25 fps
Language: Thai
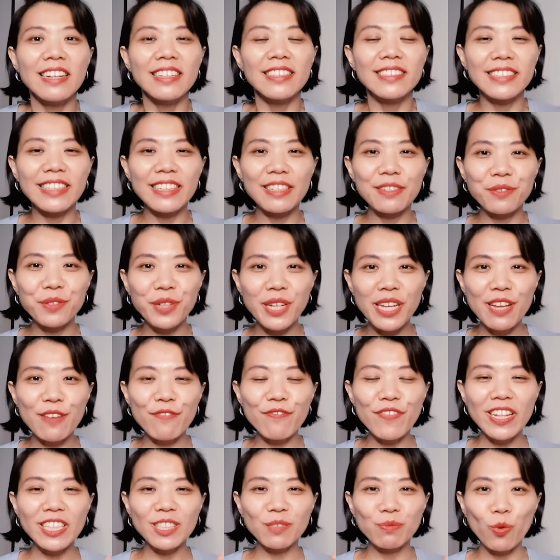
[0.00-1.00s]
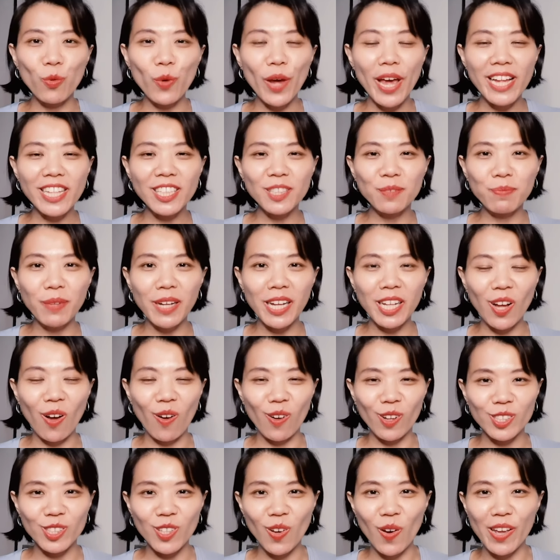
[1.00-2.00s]
ซีรีส์ Facebook Expert ข
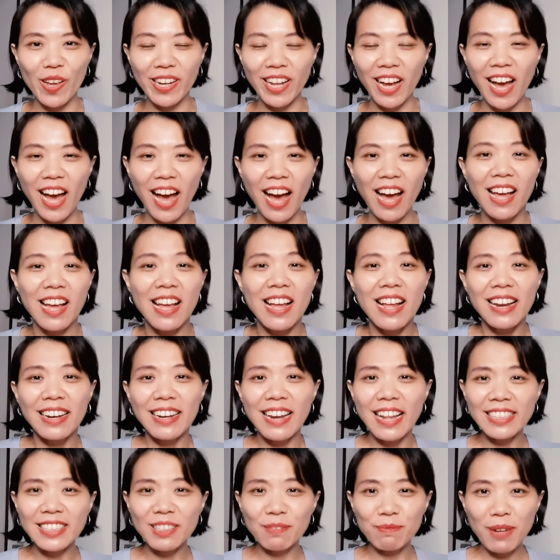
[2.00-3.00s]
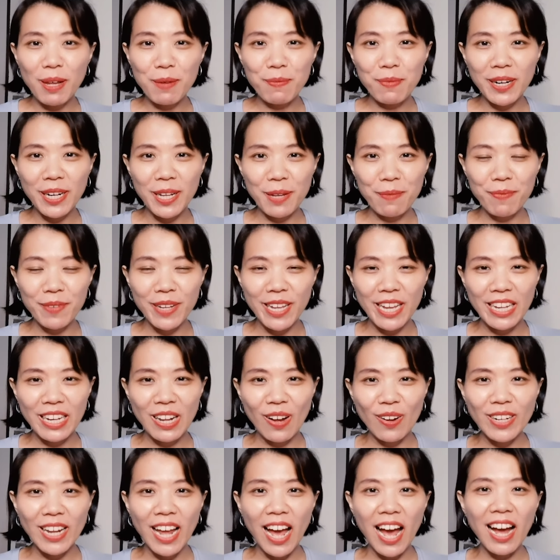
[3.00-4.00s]
องจอยนะคะและสำหรับคลิปนี้
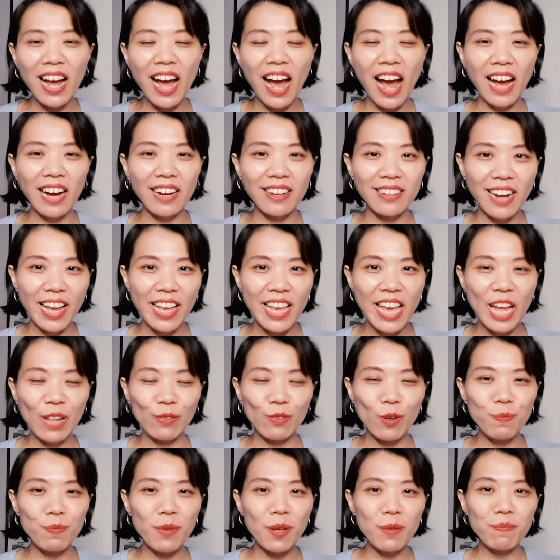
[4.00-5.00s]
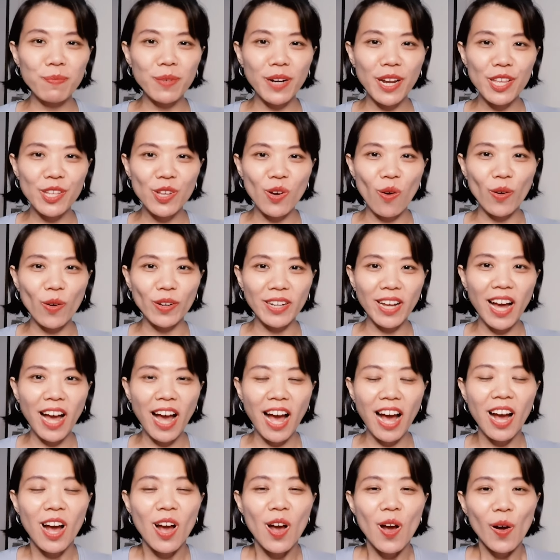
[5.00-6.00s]
เนาะถ้าหากใครเห็นว่าเป็นประโยชน์นะ
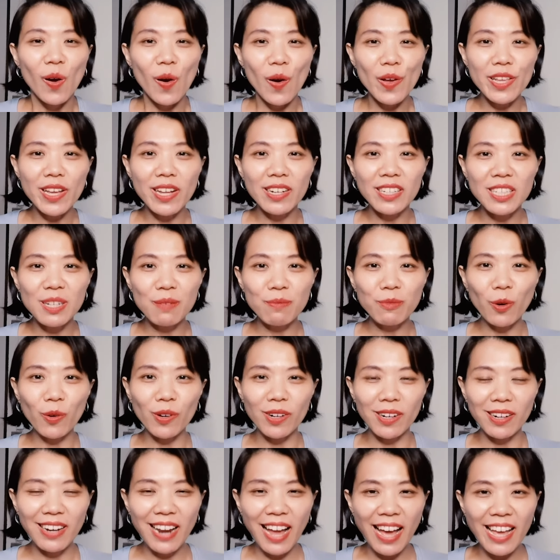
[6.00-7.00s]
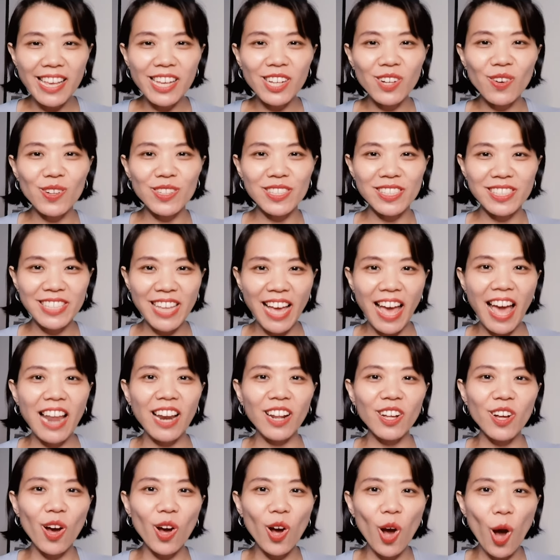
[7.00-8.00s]
คะก็อย่าลืมกดไลค์กดแชร์
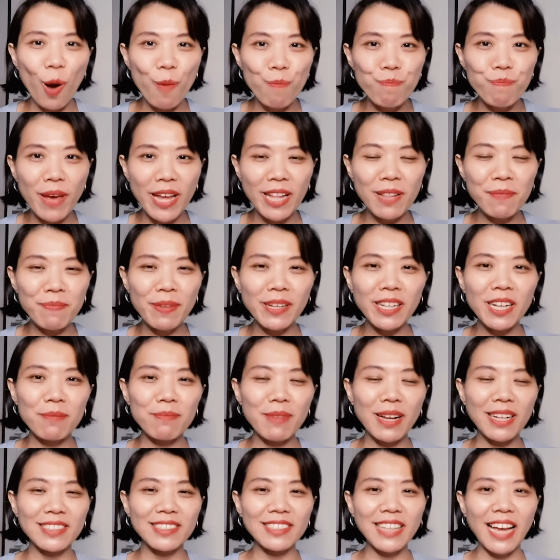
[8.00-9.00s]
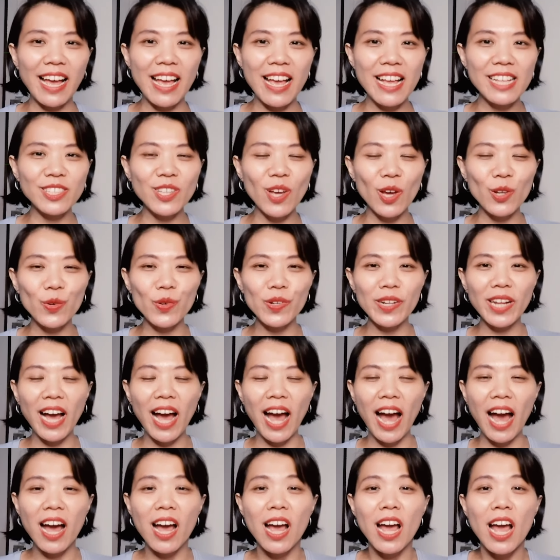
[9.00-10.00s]
แล้วก็คอมเมนต์เป็นกำลังใจให้จอยด้วย
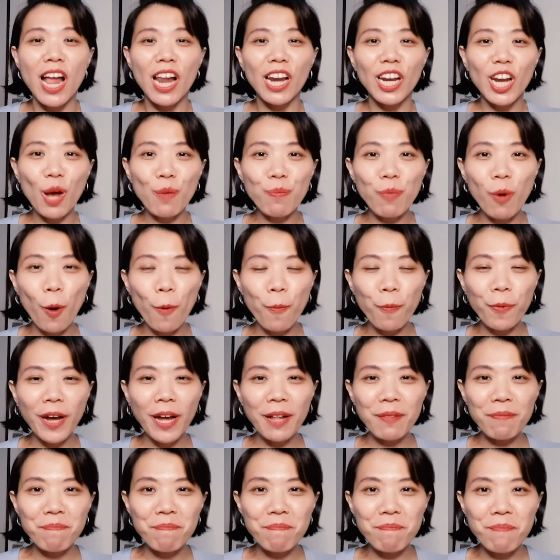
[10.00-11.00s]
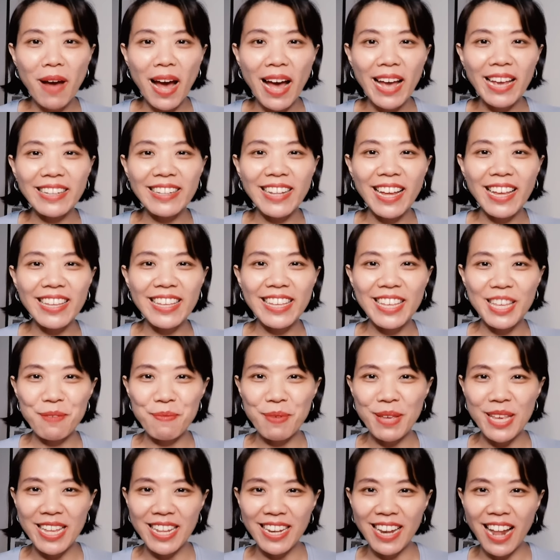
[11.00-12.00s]
นะคะแล้วพบกันใหม่ใน
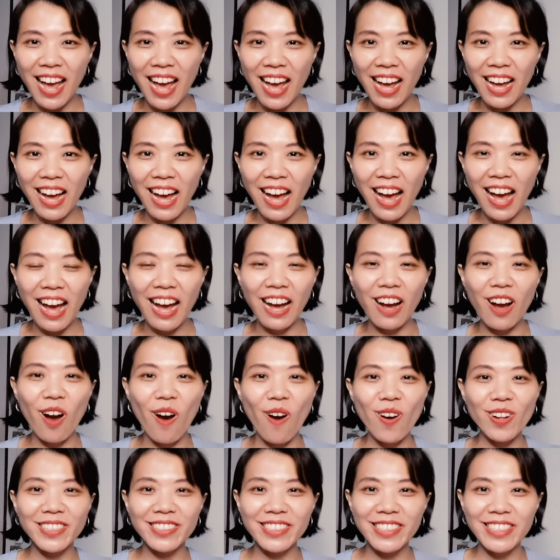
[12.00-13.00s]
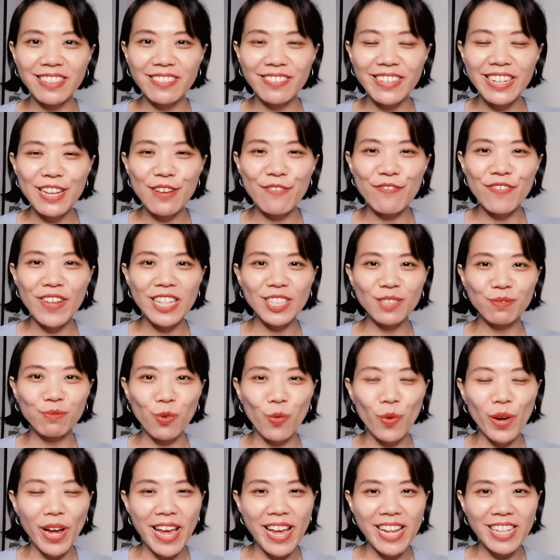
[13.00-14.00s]
EP หน้าค่ะของซีรีส์
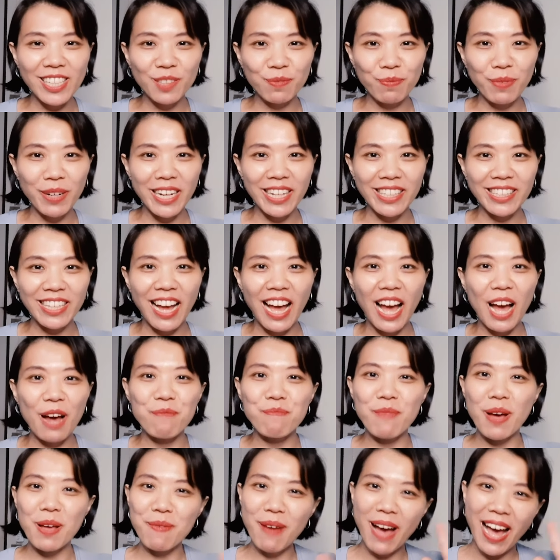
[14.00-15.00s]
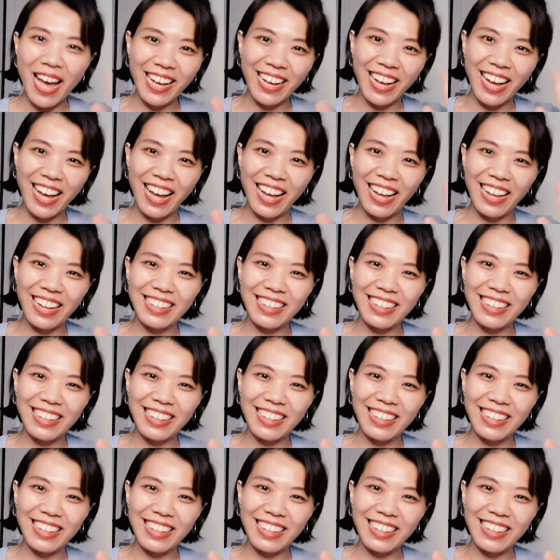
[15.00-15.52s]
Facebook Expert ค่ะบ๊ายบายค่ะ